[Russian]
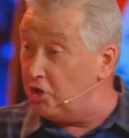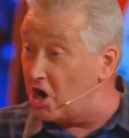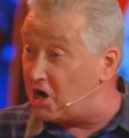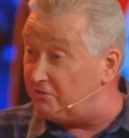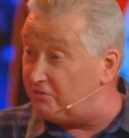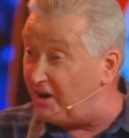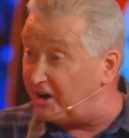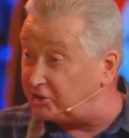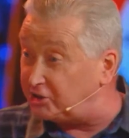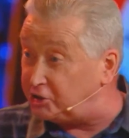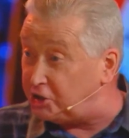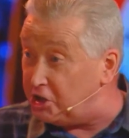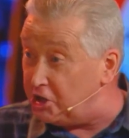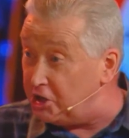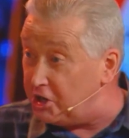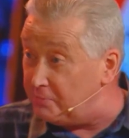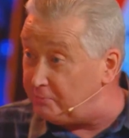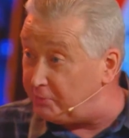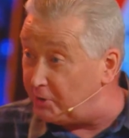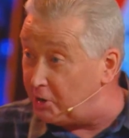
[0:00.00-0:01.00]
квартире
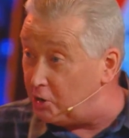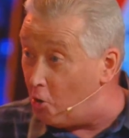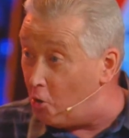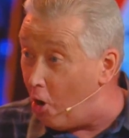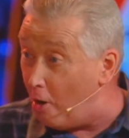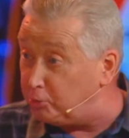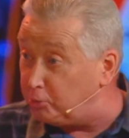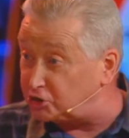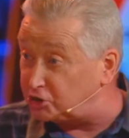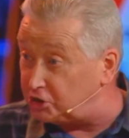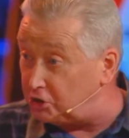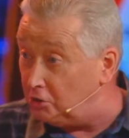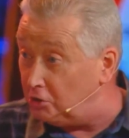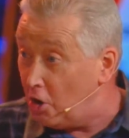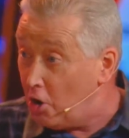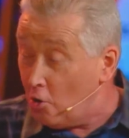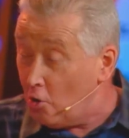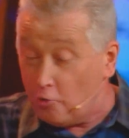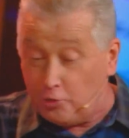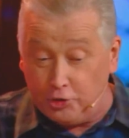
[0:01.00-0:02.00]
при обыске
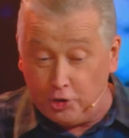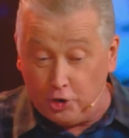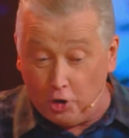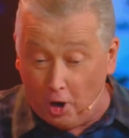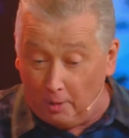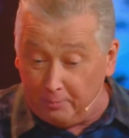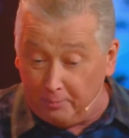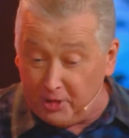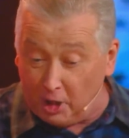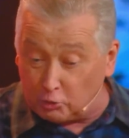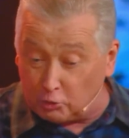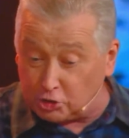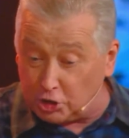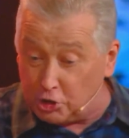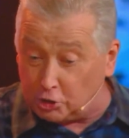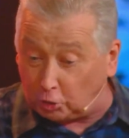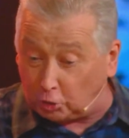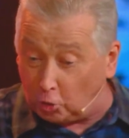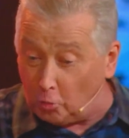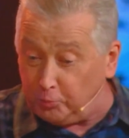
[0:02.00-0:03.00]
у нее обнаружили
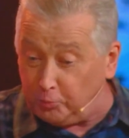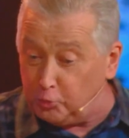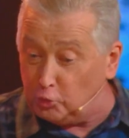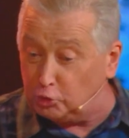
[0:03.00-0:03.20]
крупную